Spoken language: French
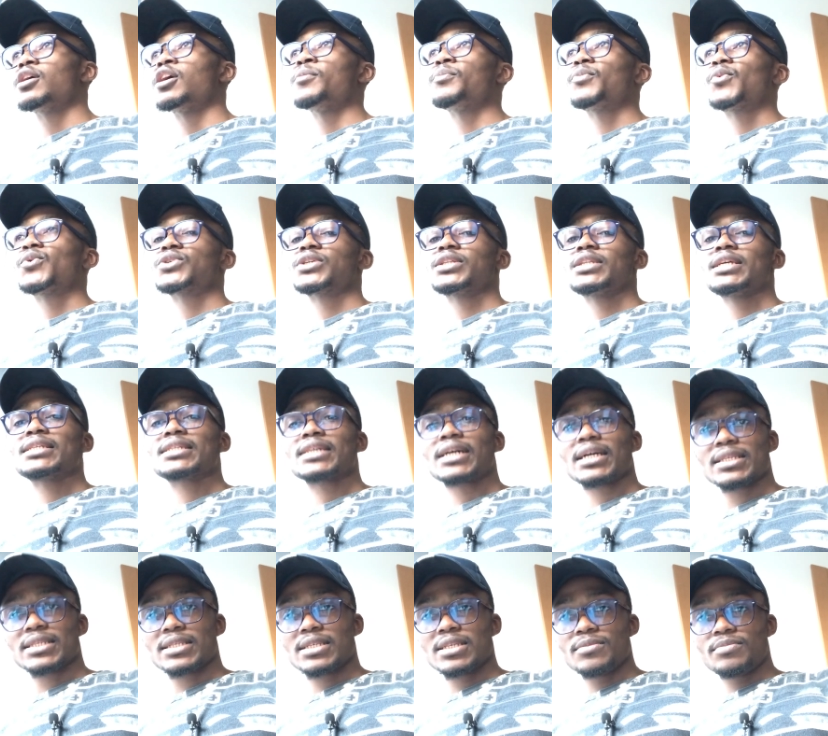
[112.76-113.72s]
un procédé
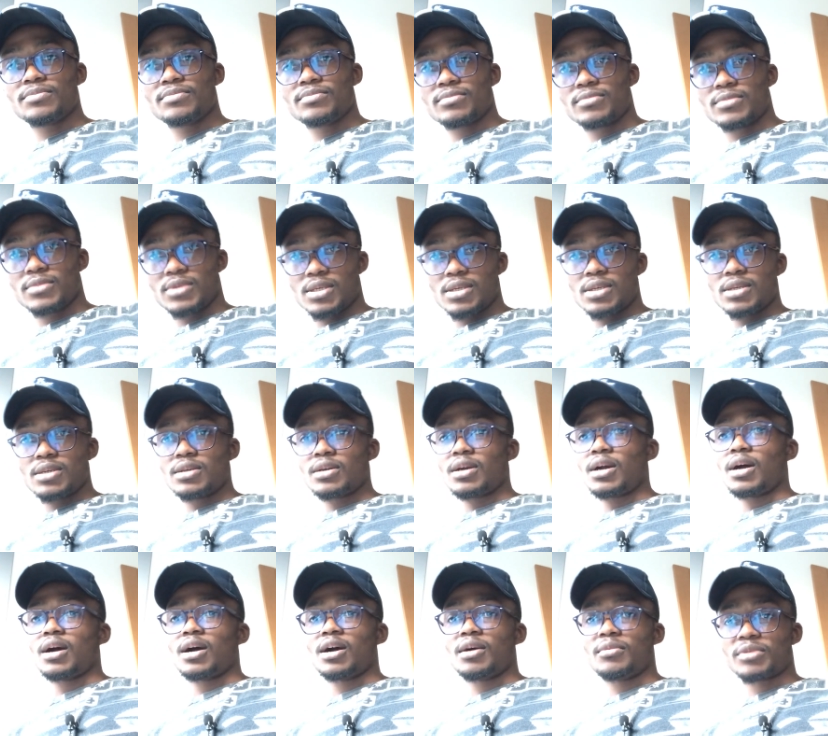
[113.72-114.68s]
sensible
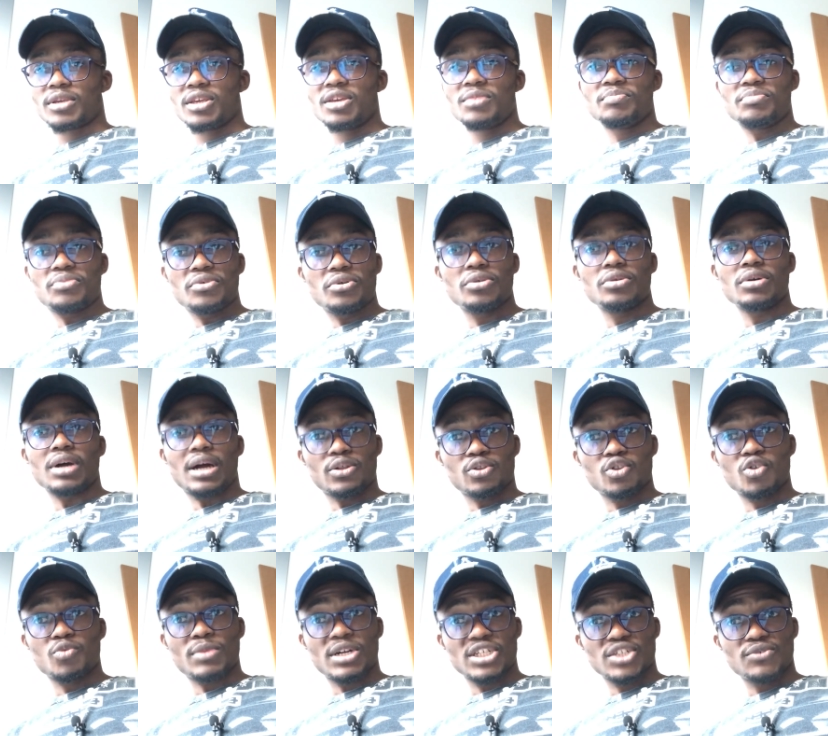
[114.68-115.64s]
qui, euh, qui peut
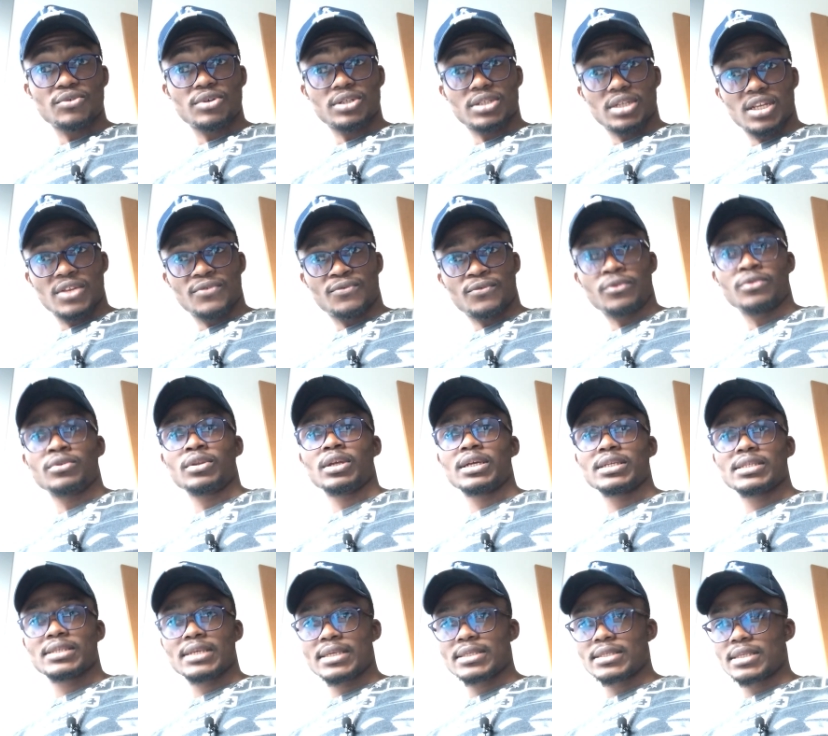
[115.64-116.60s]
endommager votre téléphone.
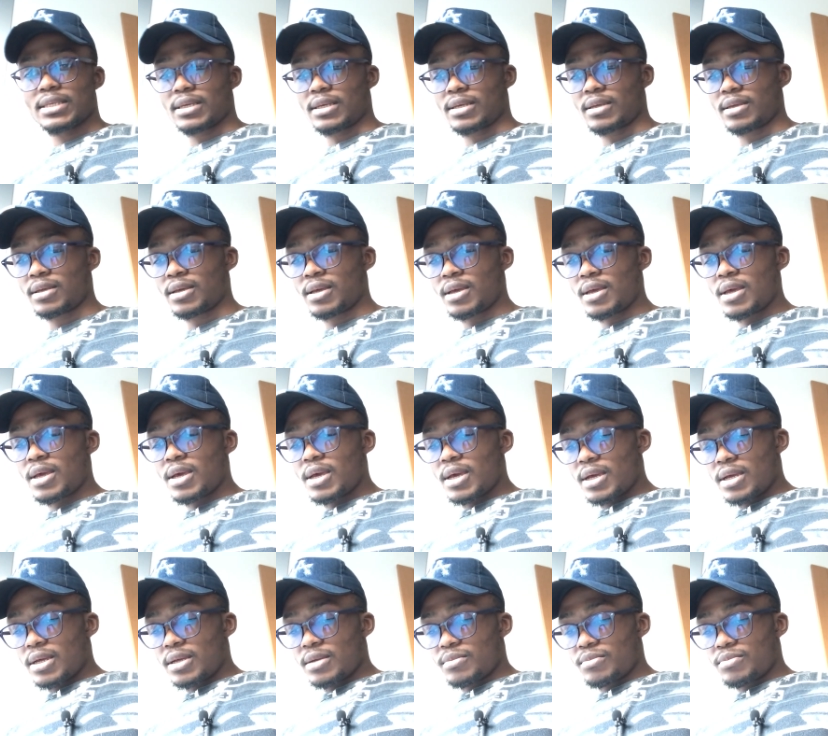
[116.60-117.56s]
Euh, ça, c'est
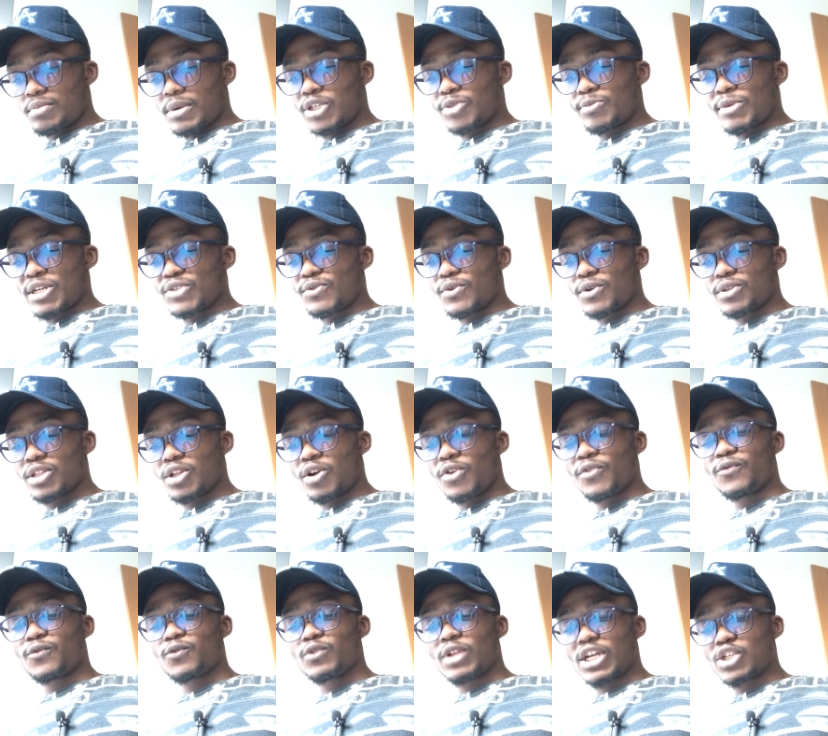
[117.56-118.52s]
donc,
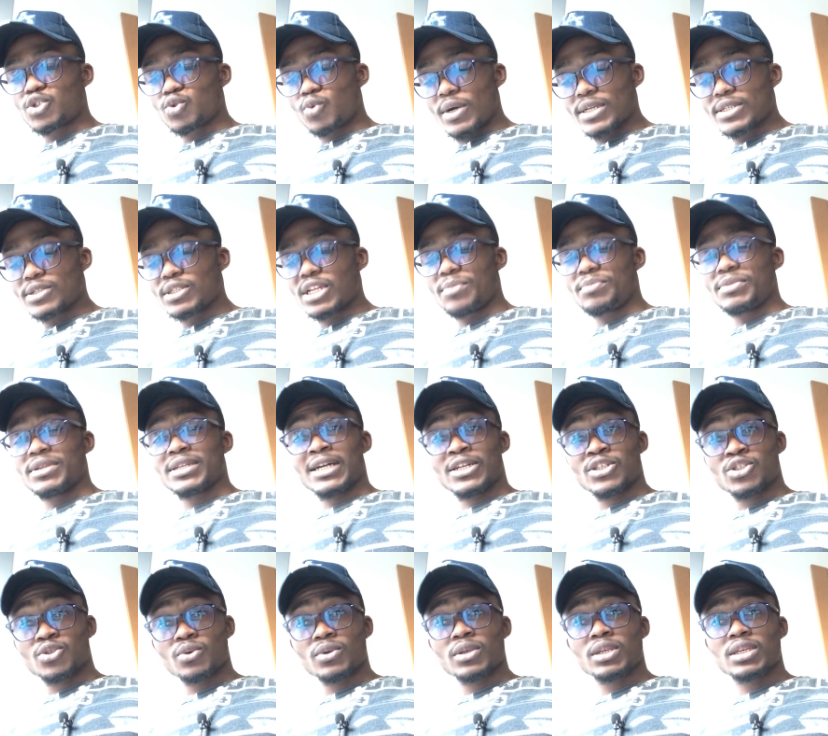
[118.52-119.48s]
il faudra choisir une
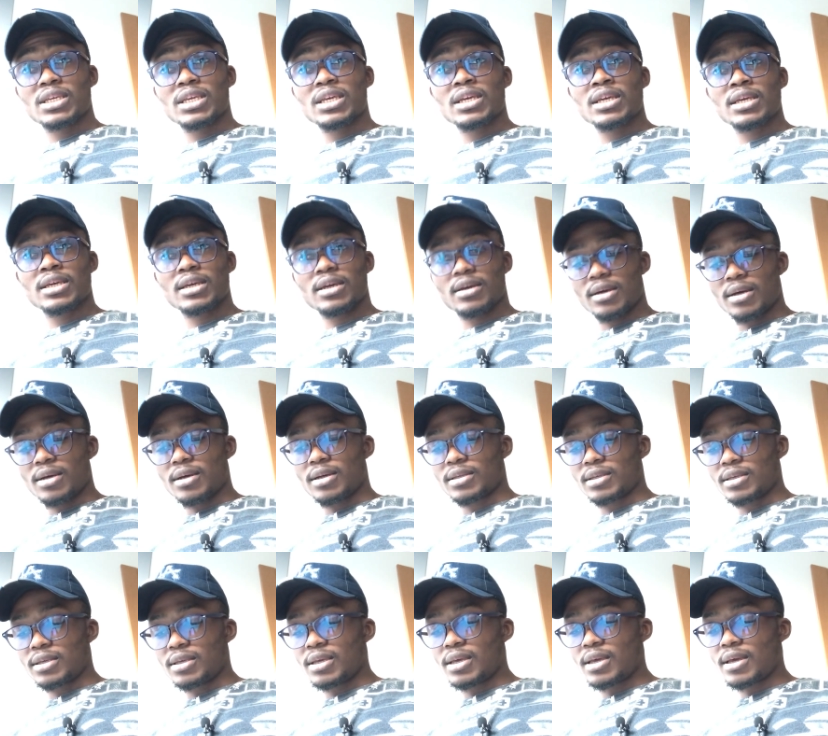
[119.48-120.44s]
application qui, est,
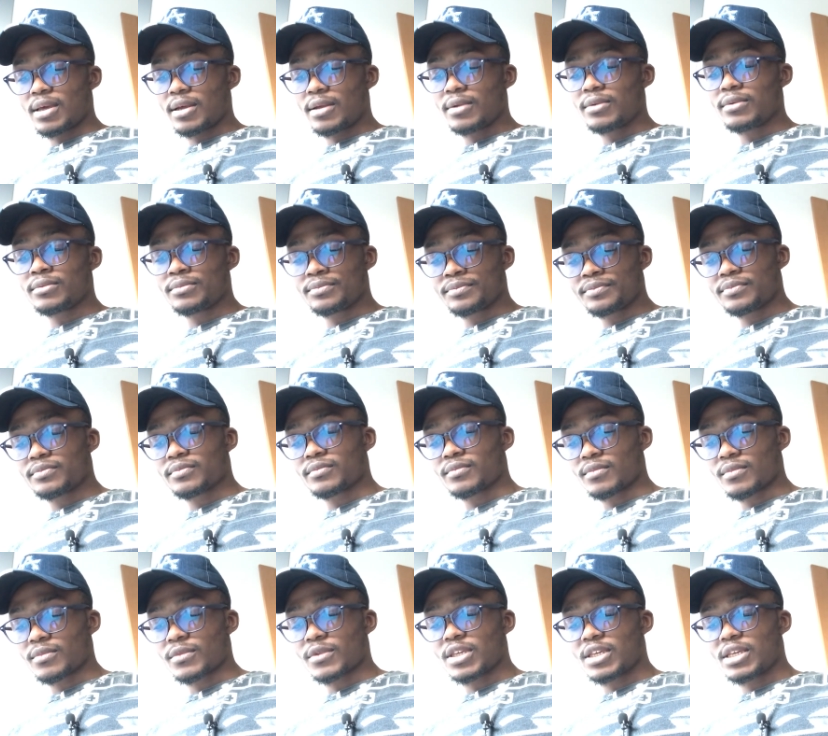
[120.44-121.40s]
qui, est,
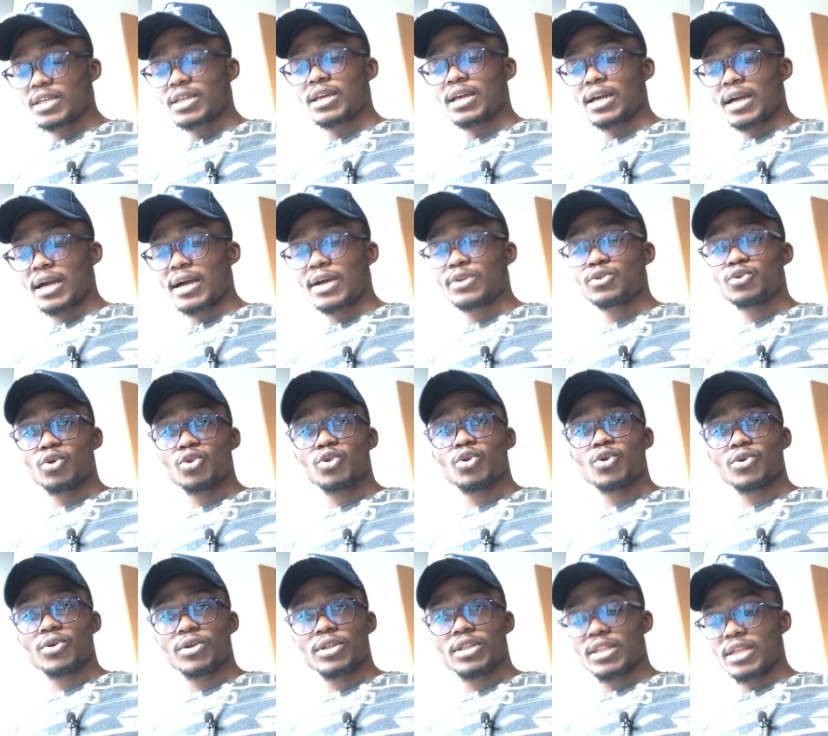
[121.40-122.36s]
hum, qui a une
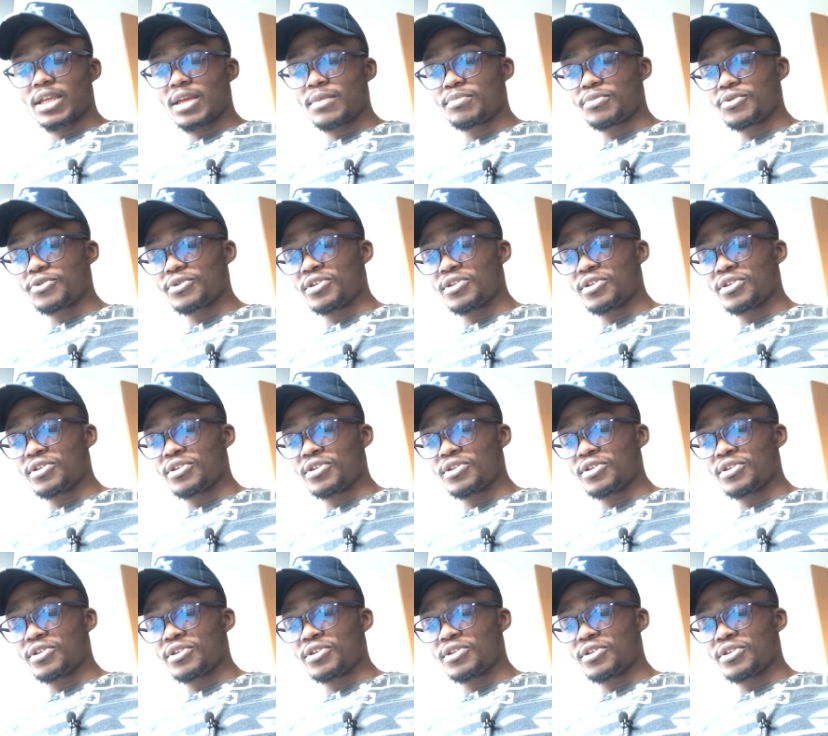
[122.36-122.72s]
autorité un